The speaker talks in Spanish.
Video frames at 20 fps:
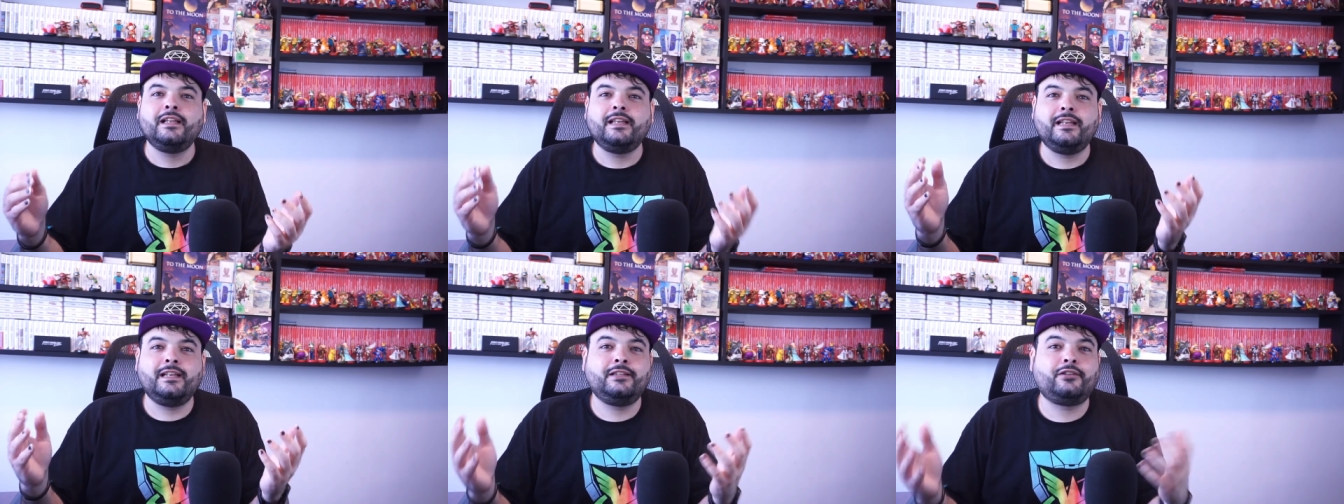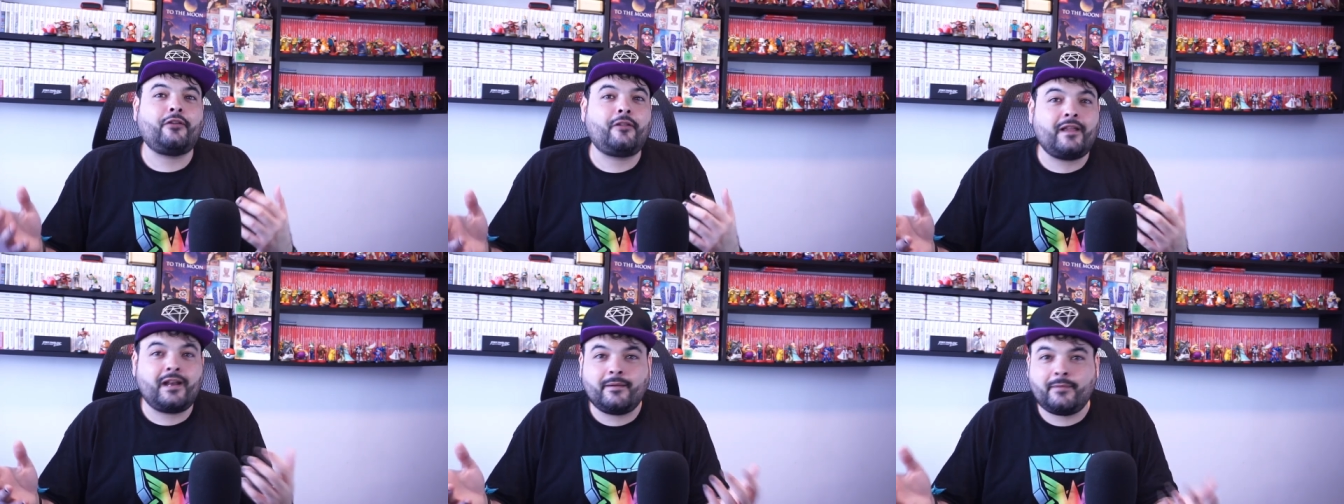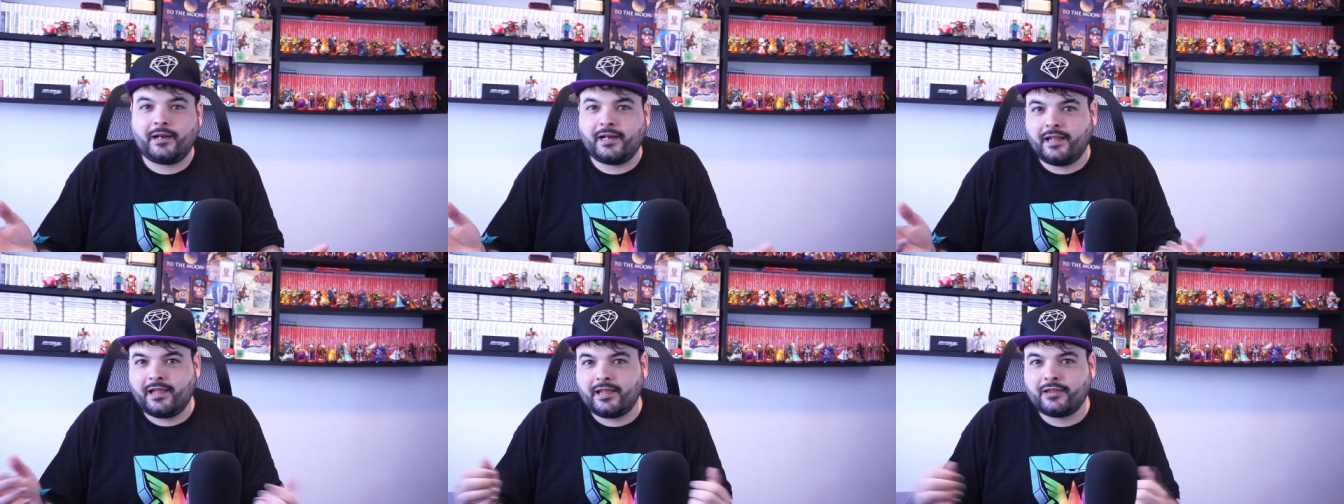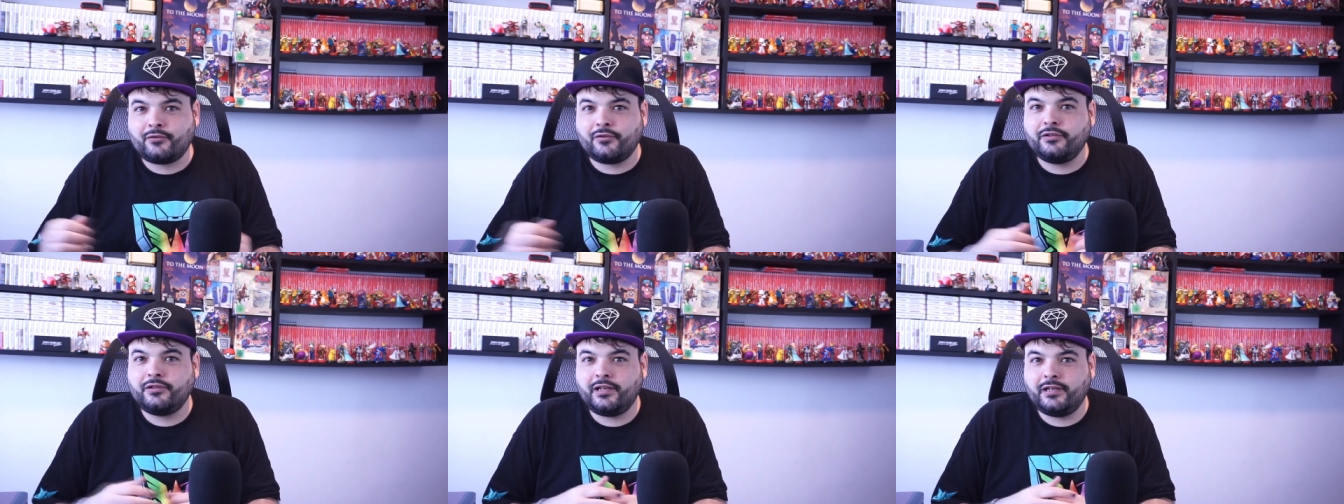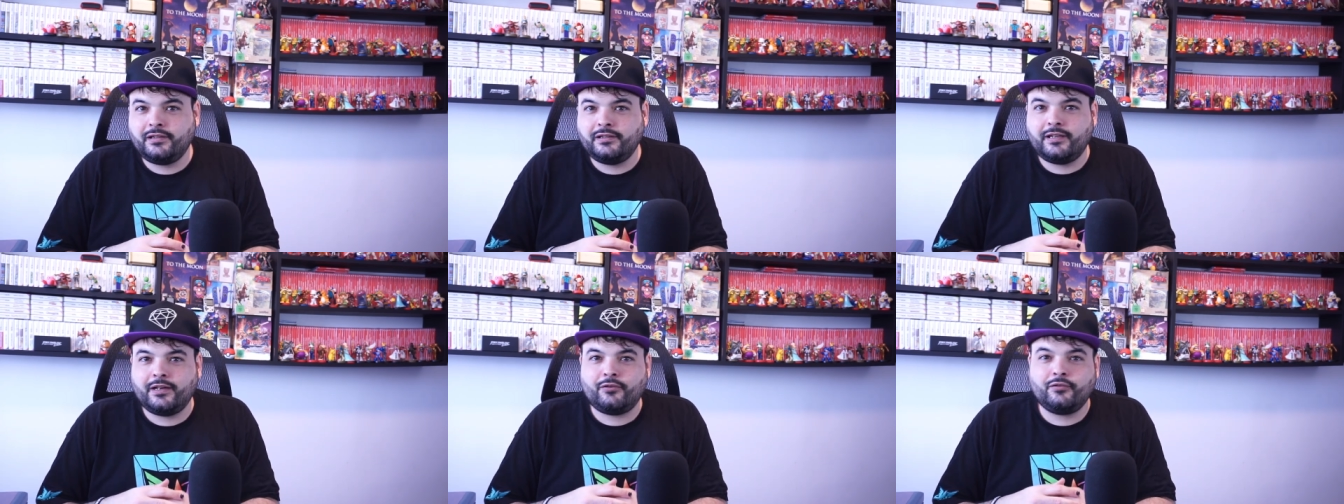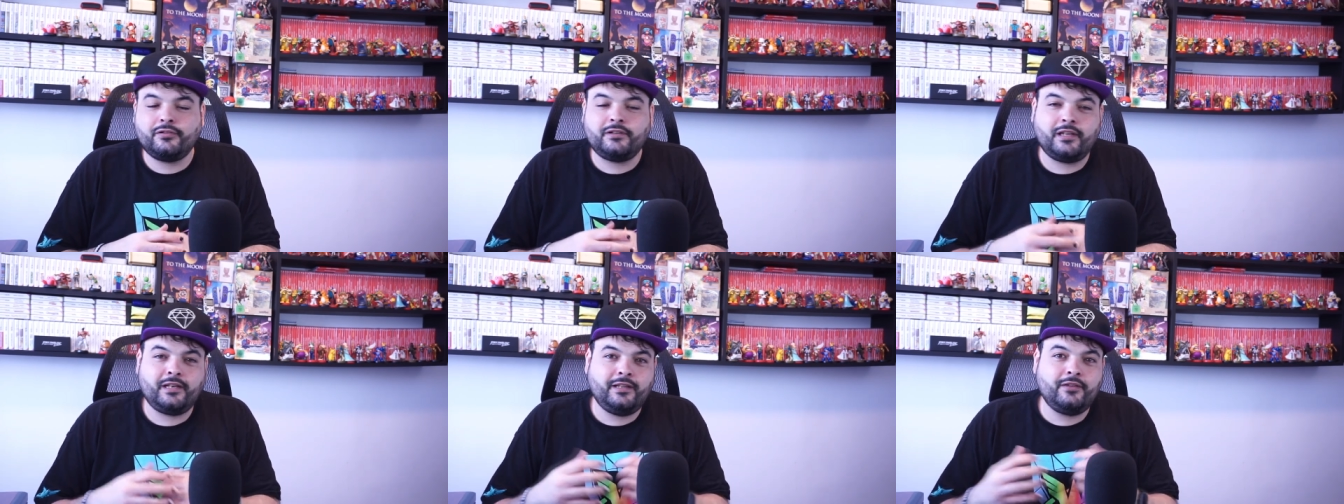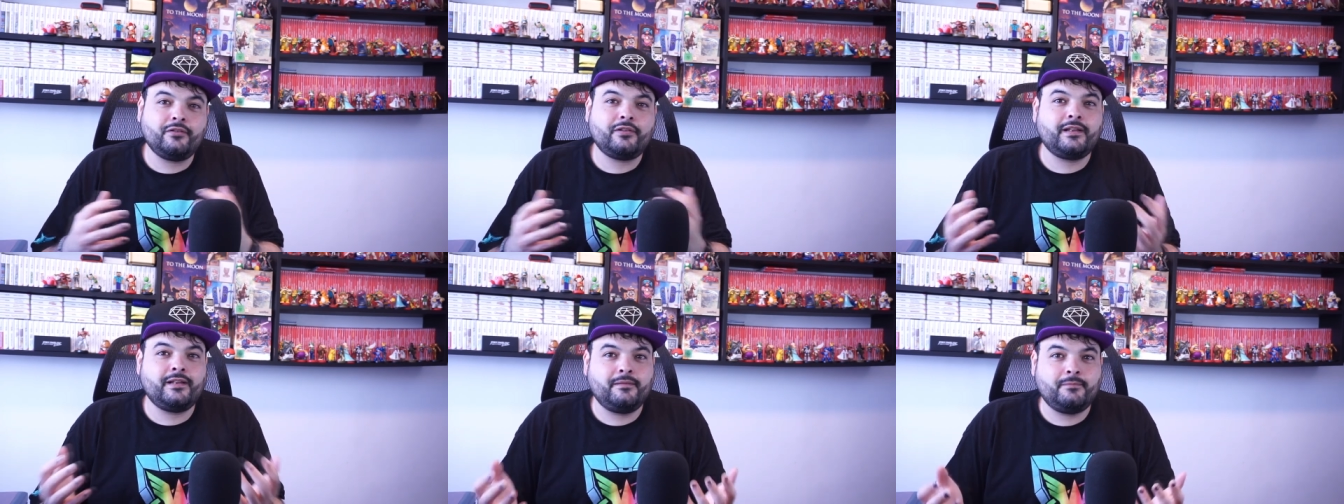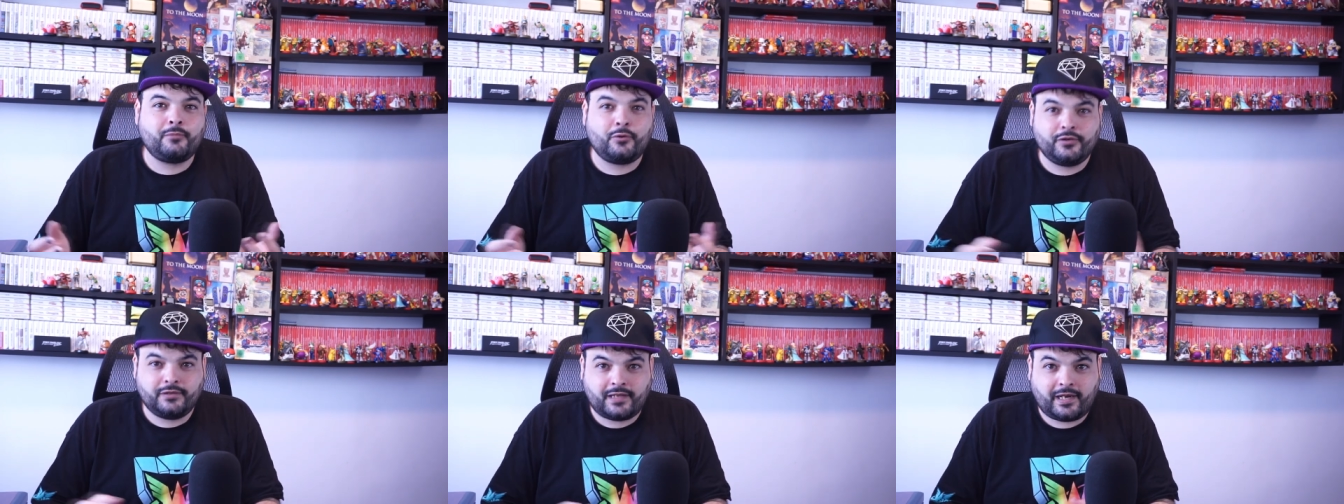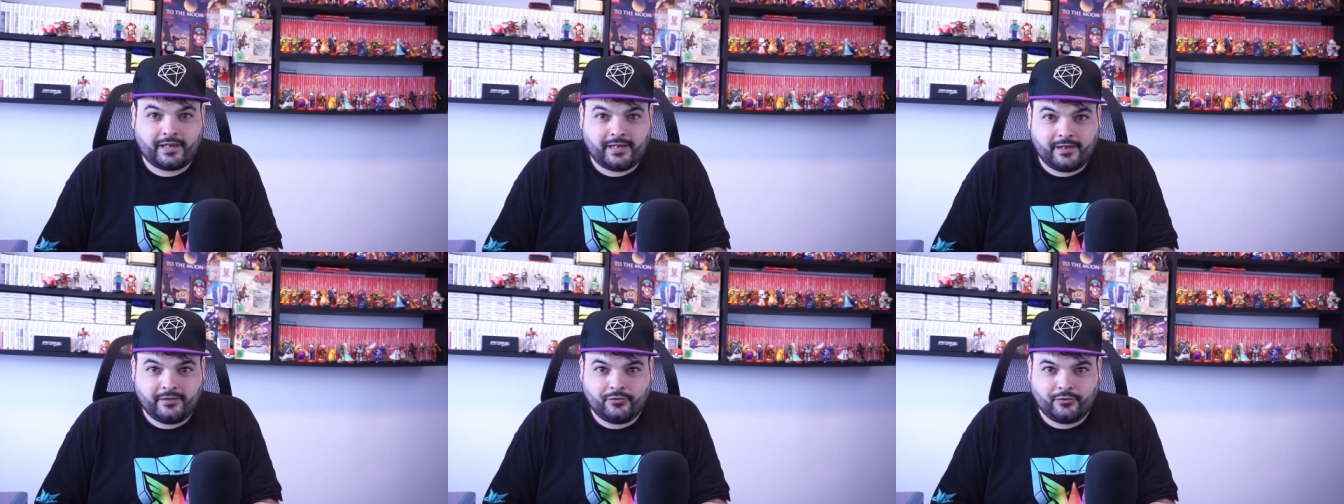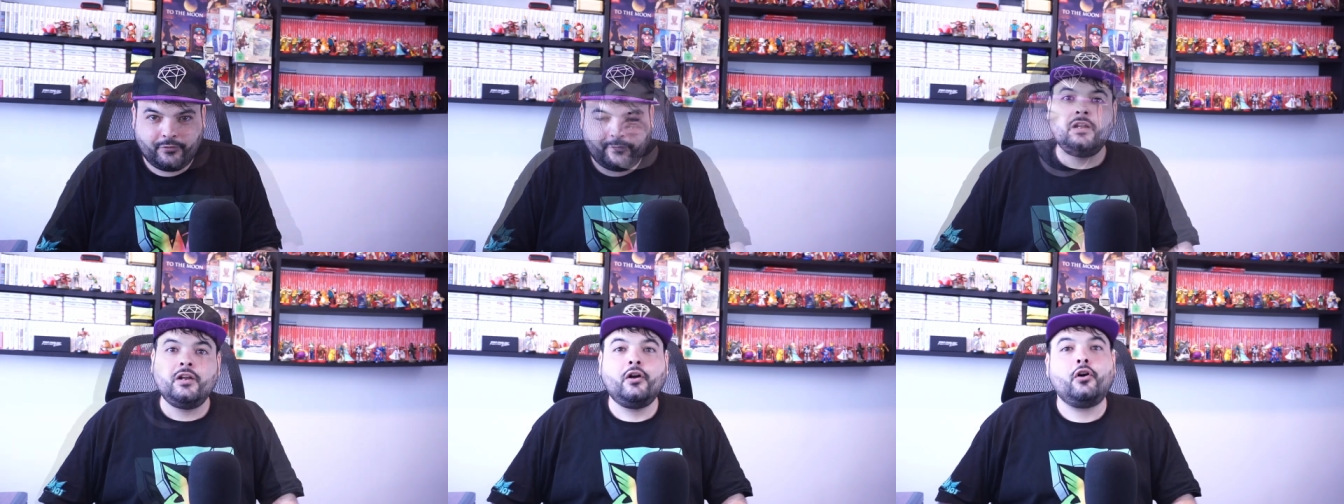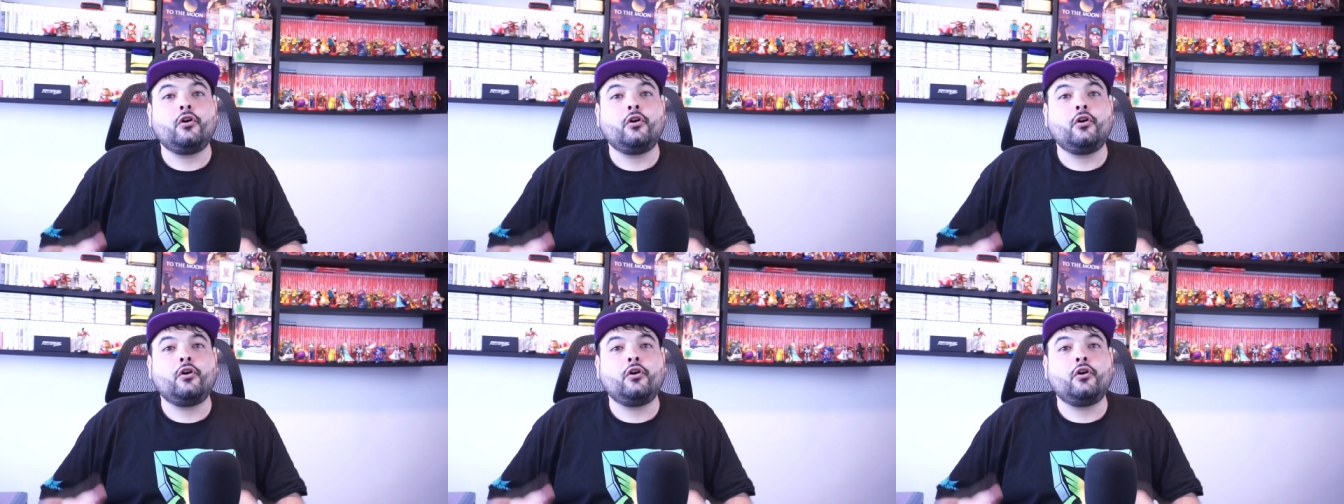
y toda la variedad de contenido que voy trayendo.